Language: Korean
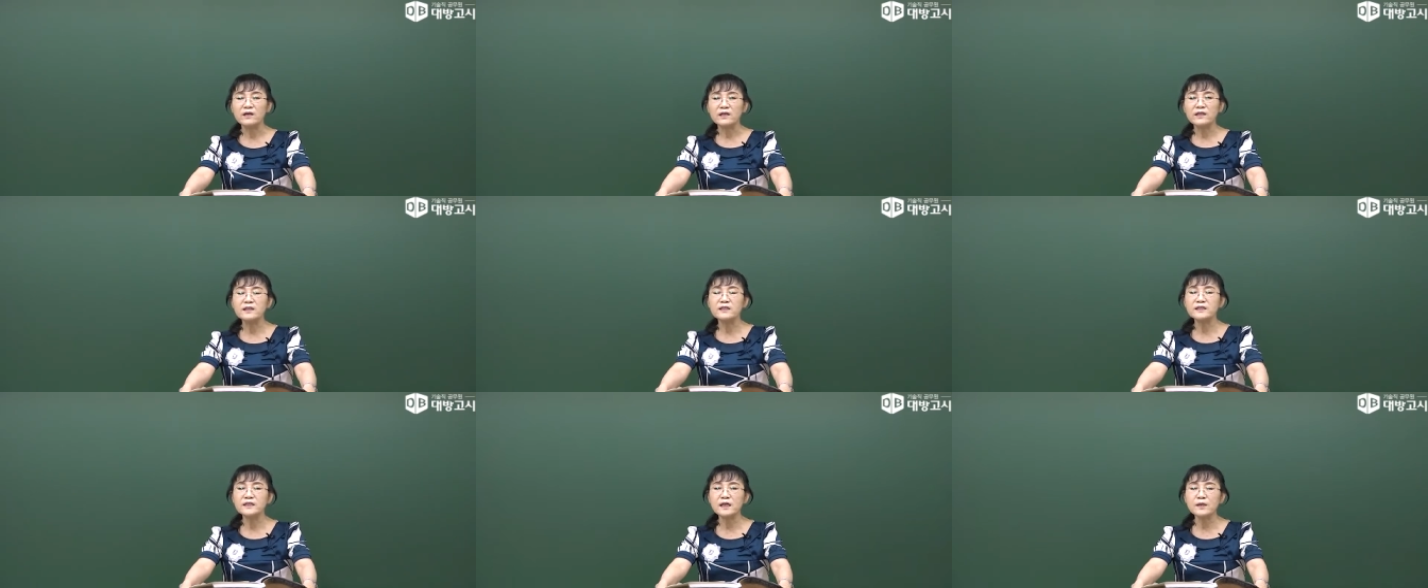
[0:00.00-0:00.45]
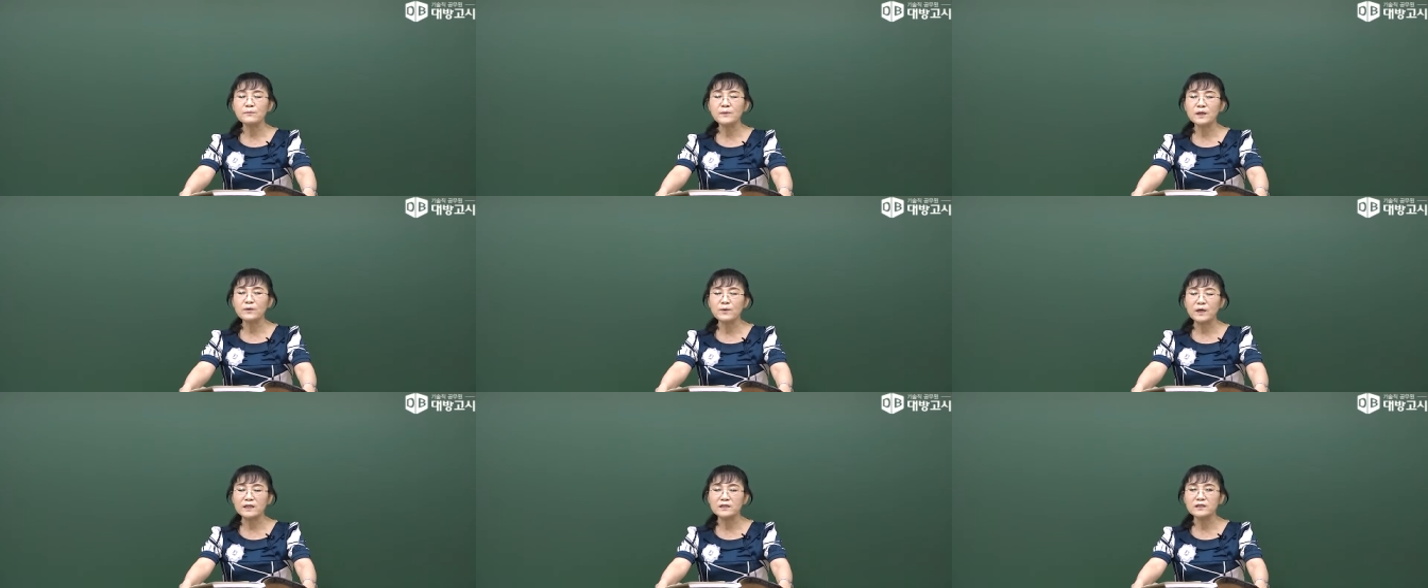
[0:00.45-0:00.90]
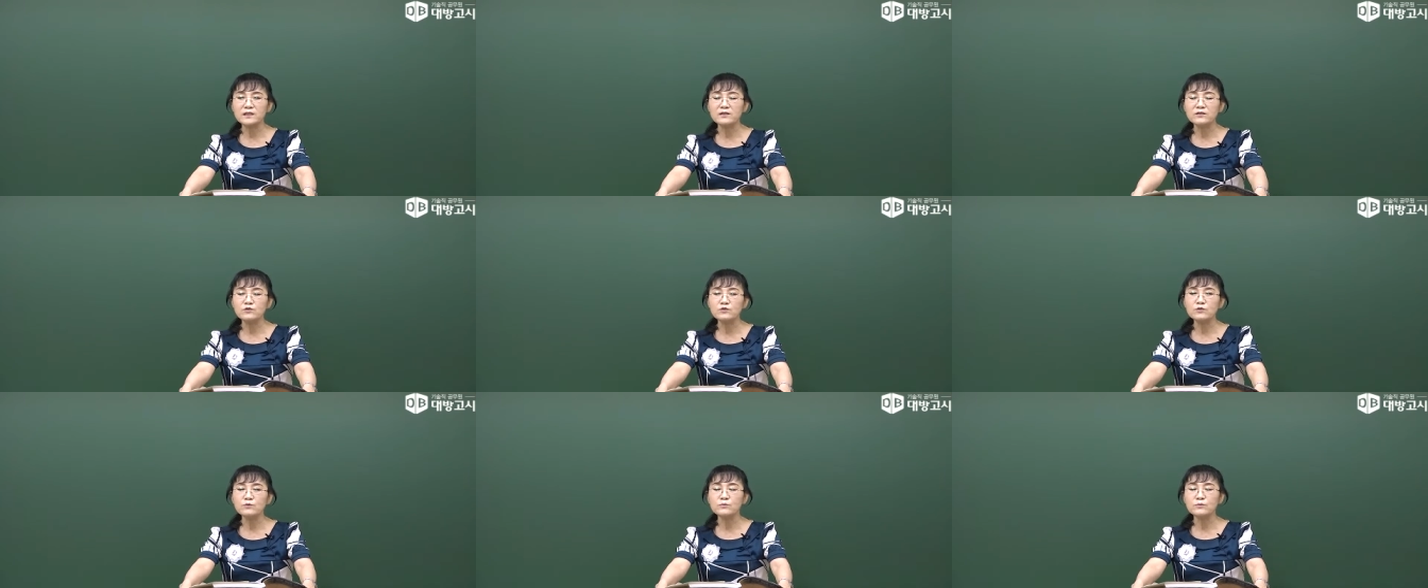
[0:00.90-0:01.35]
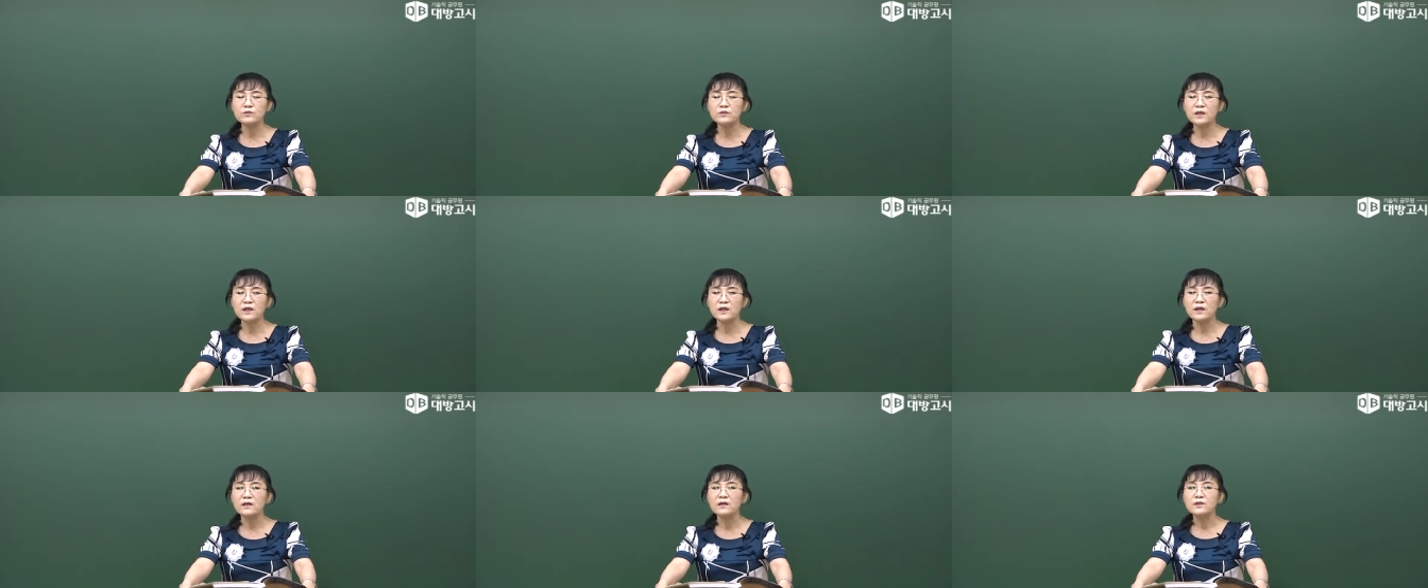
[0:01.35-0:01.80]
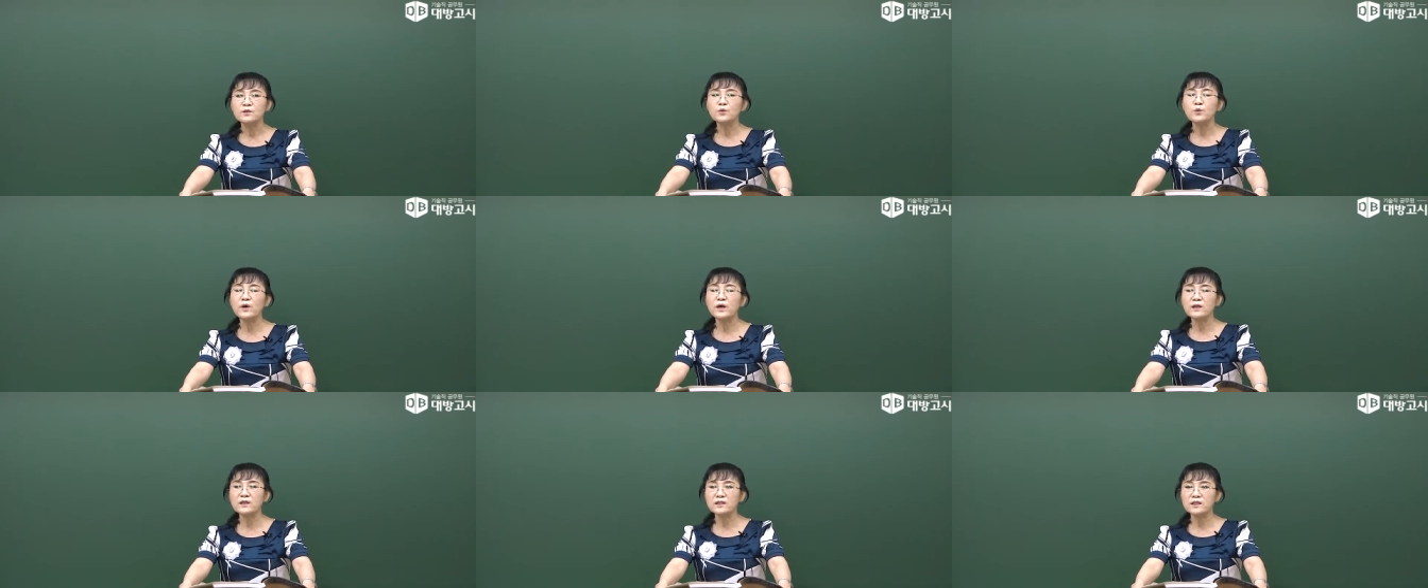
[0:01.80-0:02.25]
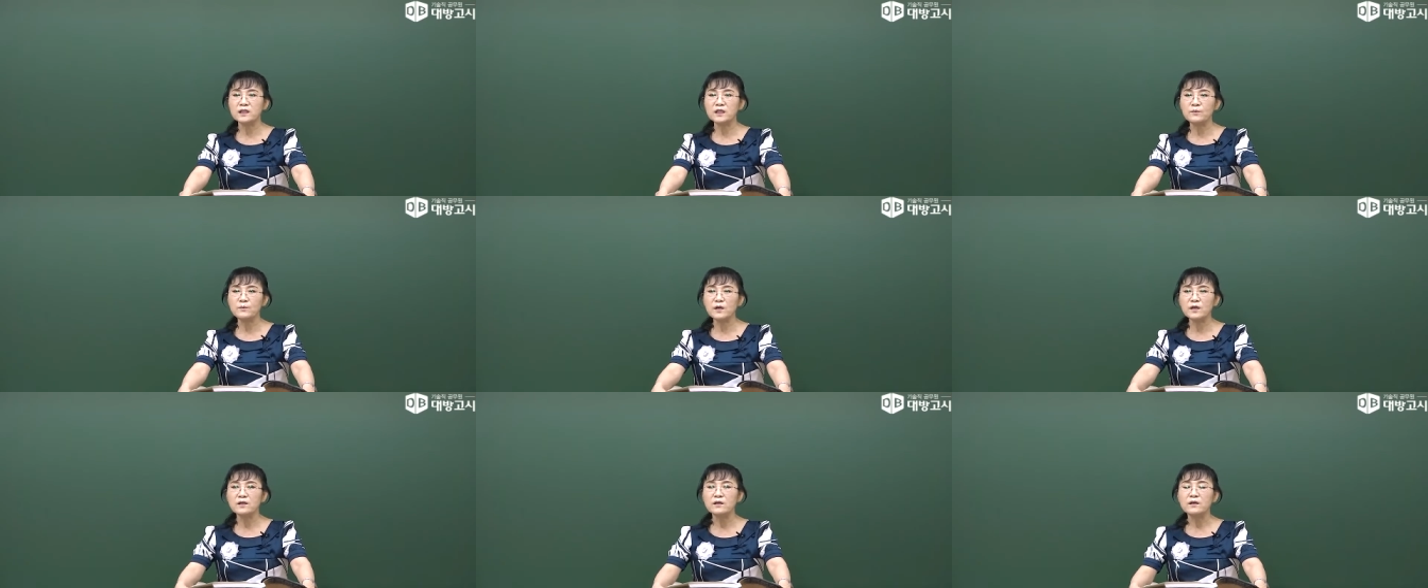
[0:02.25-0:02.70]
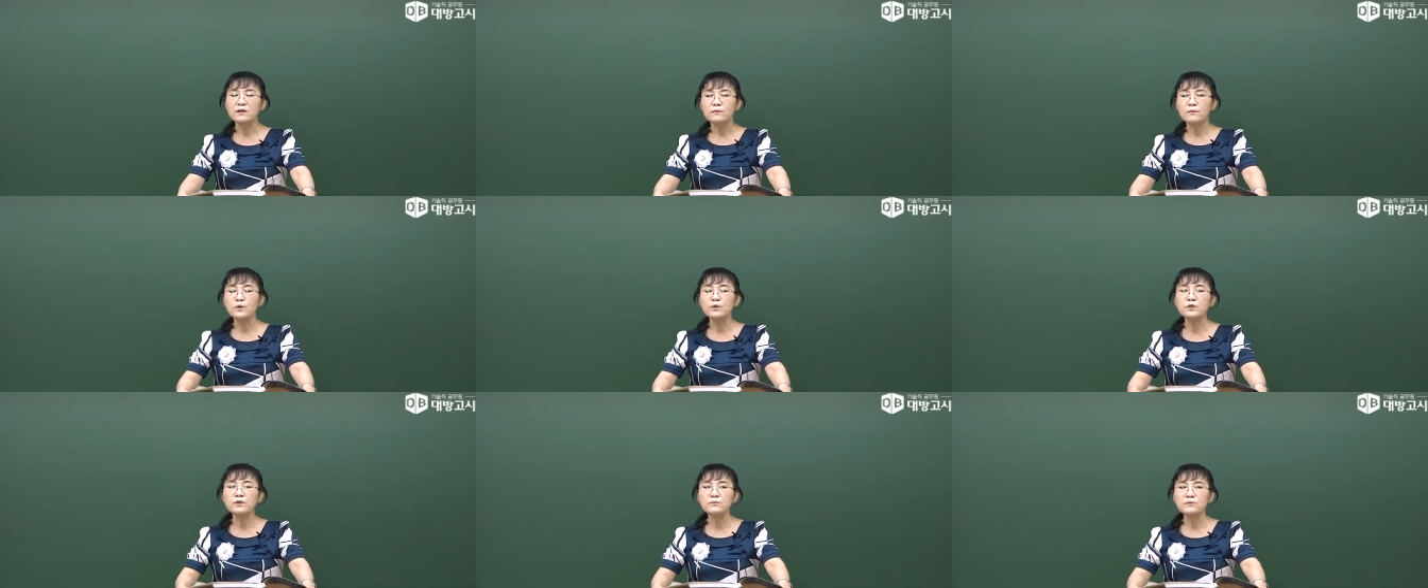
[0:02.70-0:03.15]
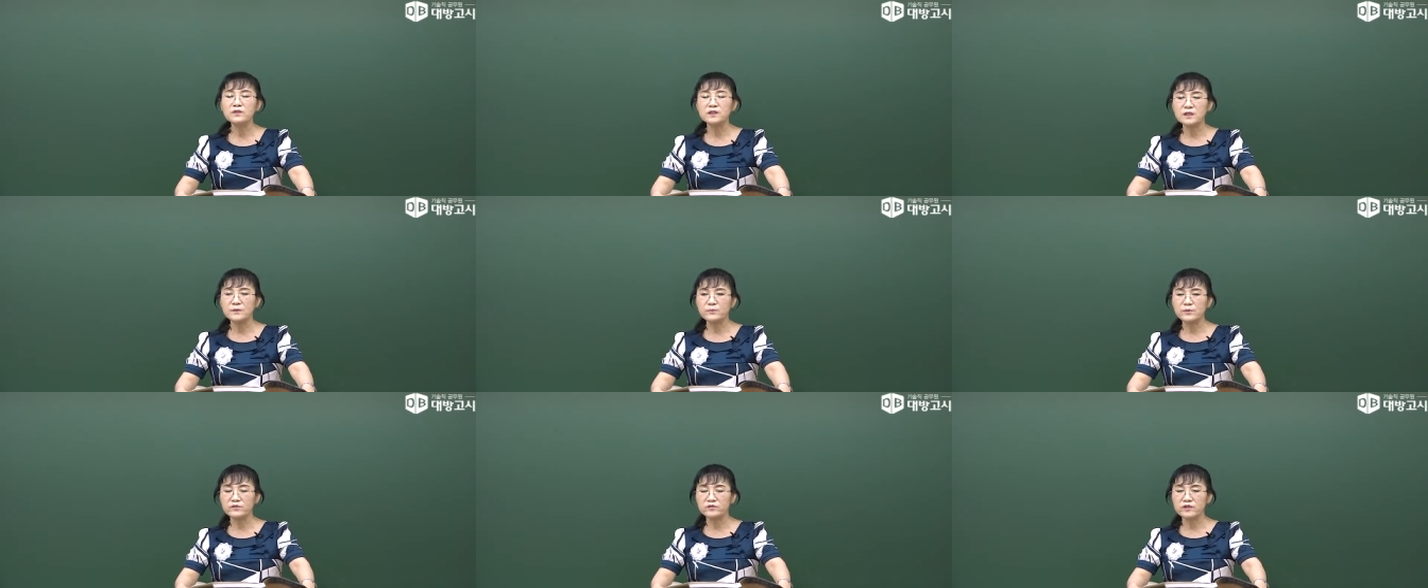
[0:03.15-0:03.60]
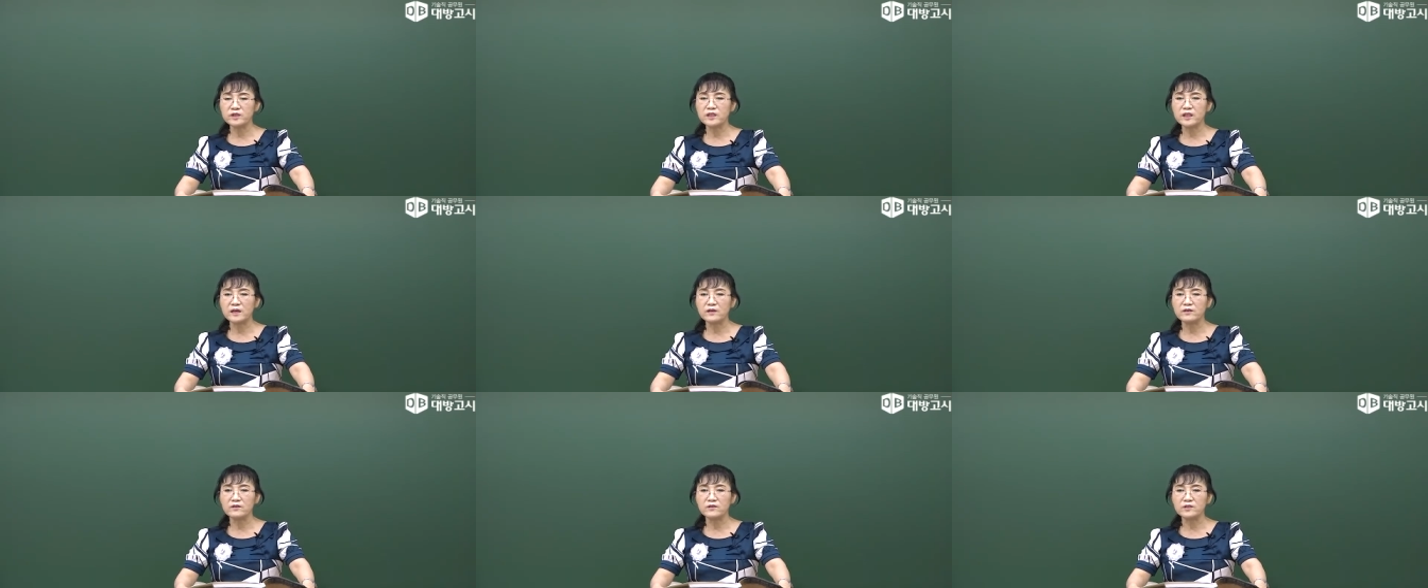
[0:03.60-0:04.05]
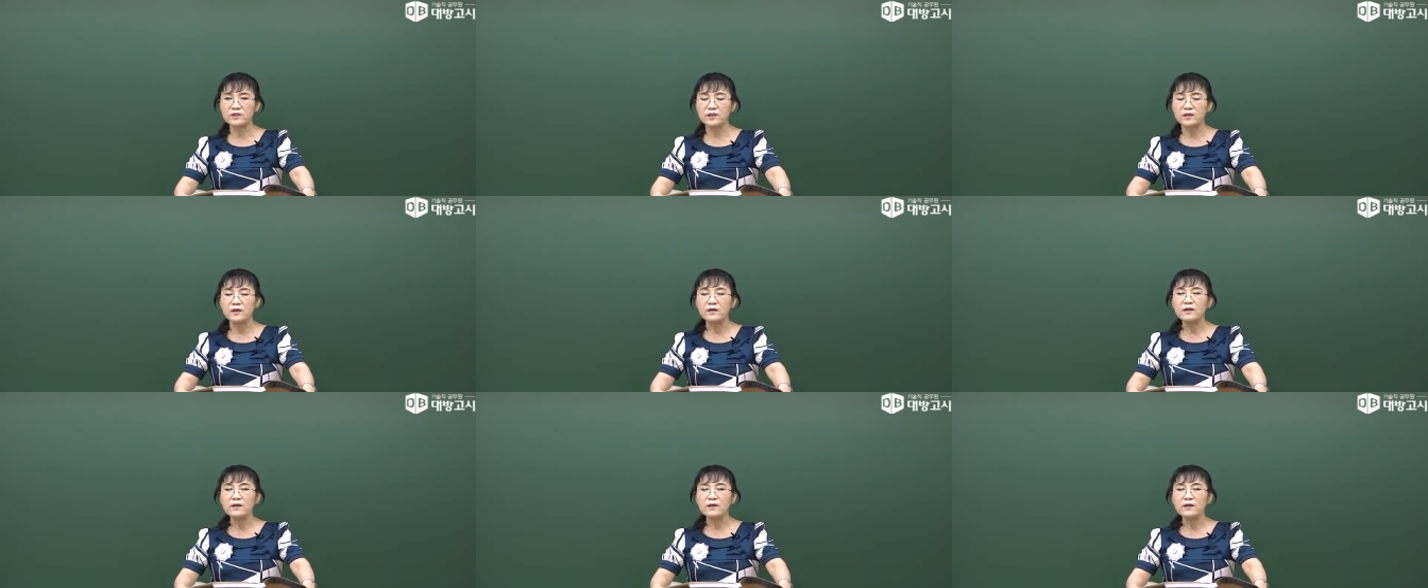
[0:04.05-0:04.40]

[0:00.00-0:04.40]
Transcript: 이 책만 완전히 충분히 소화를 시키면 모든 문제를 풀 수 있다는 거지요.